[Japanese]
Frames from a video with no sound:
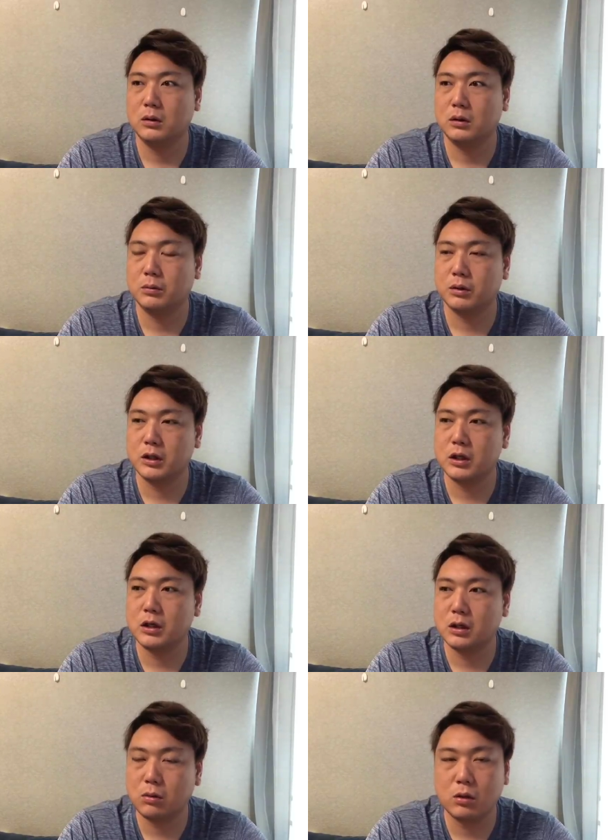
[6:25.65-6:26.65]
でもいきなり
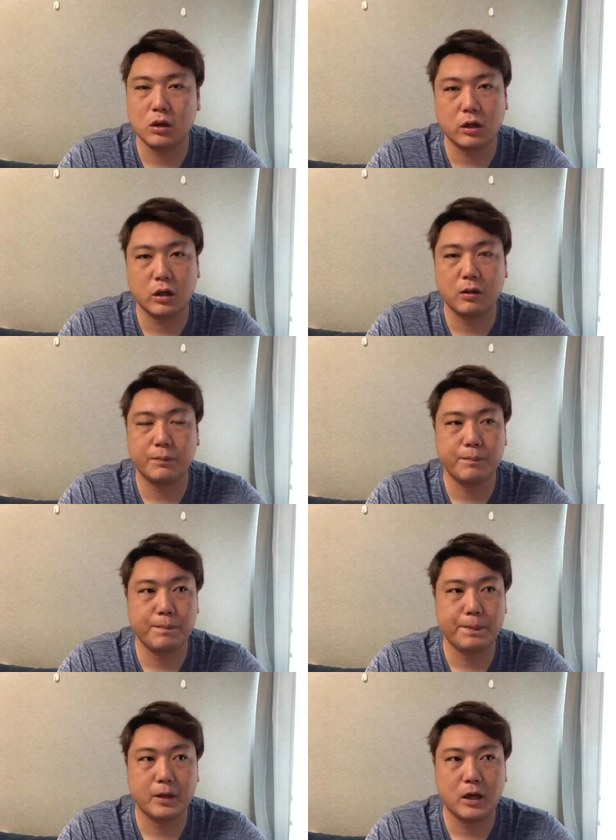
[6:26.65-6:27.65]
倒れて
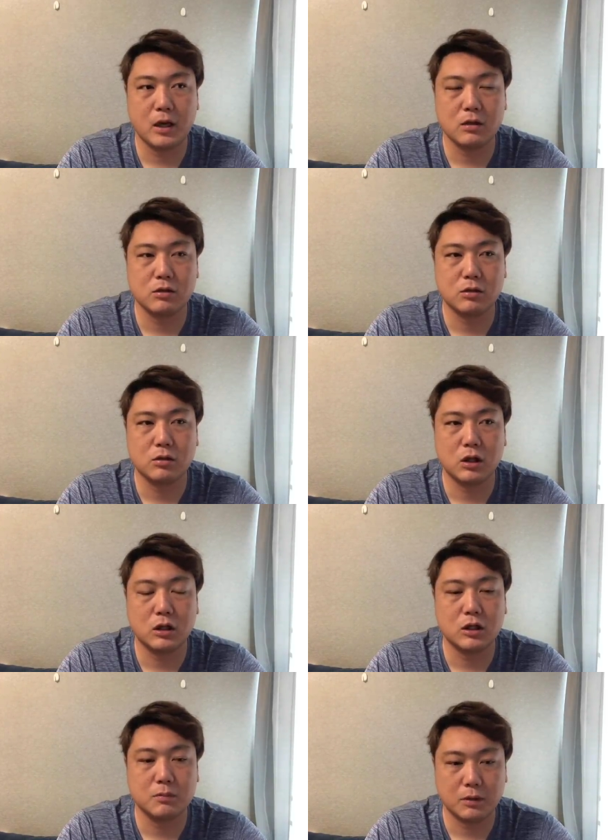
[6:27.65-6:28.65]
帰らぬ人となっ
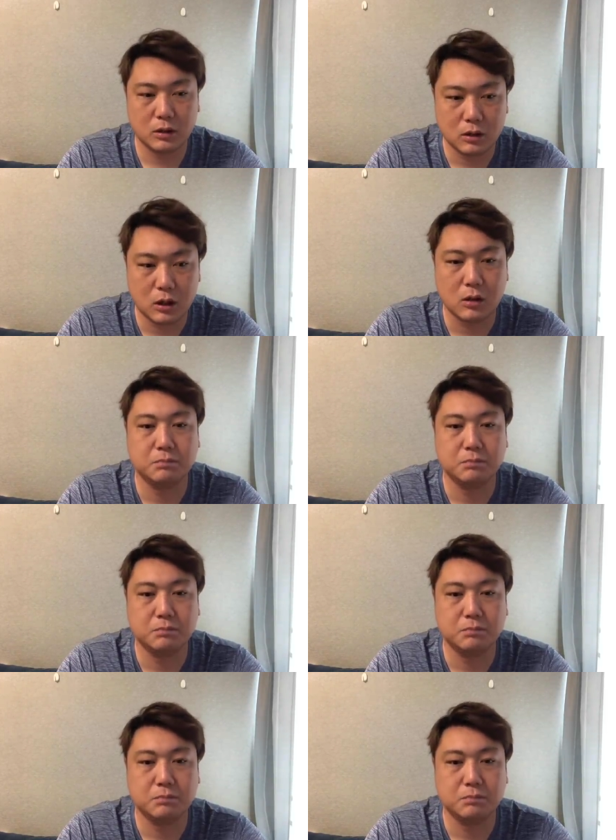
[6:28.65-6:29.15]
てしまったっ